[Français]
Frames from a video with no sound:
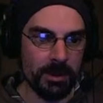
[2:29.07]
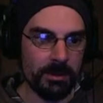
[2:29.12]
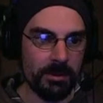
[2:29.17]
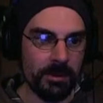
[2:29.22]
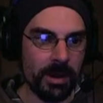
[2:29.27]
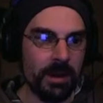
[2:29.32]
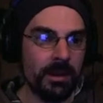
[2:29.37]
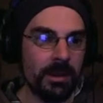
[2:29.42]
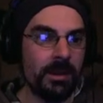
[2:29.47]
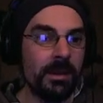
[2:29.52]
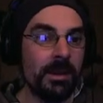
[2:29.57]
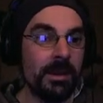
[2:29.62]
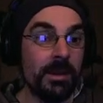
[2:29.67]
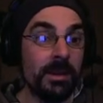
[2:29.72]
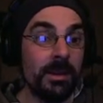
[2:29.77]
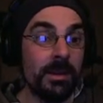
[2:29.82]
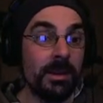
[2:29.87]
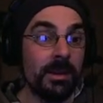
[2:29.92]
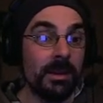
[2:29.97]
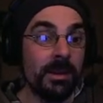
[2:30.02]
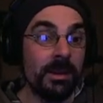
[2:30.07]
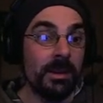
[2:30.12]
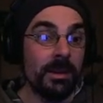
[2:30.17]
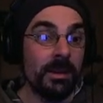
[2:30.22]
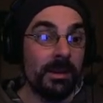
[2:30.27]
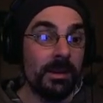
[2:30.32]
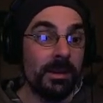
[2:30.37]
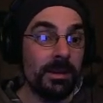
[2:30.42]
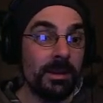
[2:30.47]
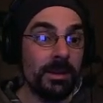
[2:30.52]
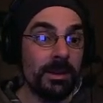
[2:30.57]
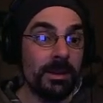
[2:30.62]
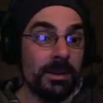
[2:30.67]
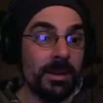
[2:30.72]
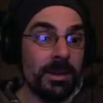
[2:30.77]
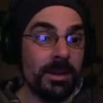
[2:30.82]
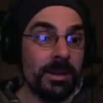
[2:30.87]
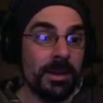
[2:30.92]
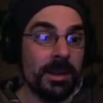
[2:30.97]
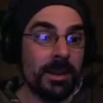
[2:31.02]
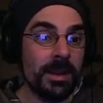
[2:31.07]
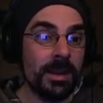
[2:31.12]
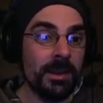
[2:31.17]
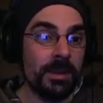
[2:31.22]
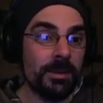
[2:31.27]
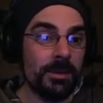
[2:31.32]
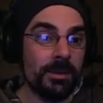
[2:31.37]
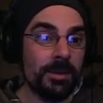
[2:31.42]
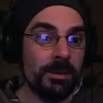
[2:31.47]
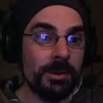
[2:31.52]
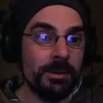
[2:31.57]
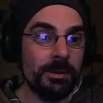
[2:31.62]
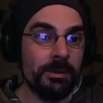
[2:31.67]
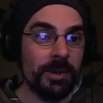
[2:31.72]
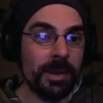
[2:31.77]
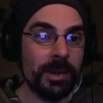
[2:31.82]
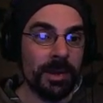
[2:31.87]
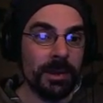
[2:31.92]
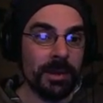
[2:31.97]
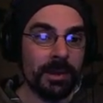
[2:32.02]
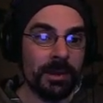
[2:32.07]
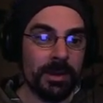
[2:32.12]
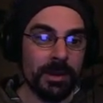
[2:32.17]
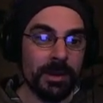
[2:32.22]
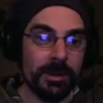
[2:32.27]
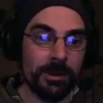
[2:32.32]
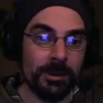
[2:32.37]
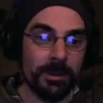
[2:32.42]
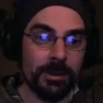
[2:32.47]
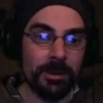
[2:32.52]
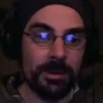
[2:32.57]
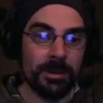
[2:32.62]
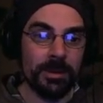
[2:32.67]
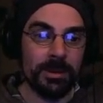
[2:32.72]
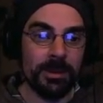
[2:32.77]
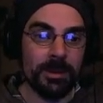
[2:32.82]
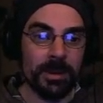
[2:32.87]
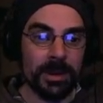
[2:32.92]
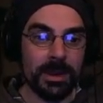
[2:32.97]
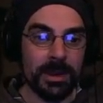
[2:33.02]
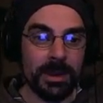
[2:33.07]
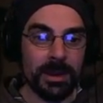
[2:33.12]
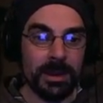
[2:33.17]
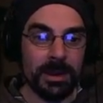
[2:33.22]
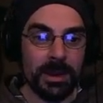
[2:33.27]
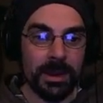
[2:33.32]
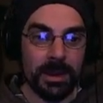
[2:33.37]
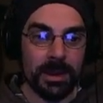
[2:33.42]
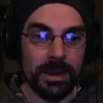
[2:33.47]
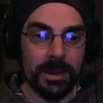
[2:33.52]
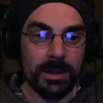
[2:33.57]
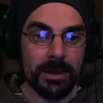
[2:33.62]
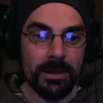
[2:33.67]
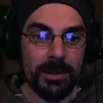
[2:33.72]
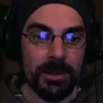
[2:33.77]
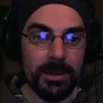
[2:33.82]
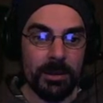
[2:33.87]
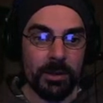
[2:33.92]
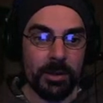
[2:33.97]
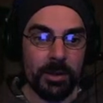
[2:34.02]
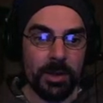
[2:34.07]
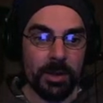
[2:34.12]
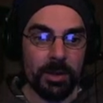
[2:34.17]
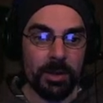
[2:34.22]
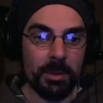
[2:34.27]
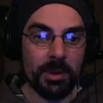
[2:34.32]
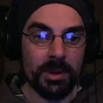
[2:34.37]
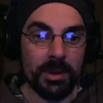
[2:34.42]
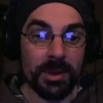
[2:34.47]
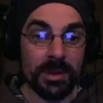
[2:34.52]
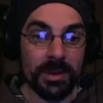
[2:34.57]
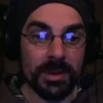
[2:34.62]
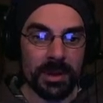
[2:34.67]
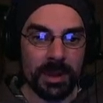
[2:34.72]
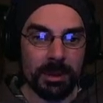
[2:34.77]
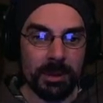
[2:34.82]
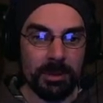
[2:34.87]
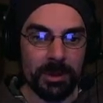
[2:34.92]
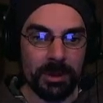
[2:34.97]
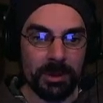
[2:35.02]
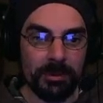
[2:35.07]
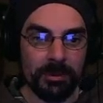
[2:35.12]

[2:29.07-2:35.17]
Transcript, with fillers: Voilà. Euh, c'est-à-dire que je vais faire un truc qui est l'enregistrement d'un script.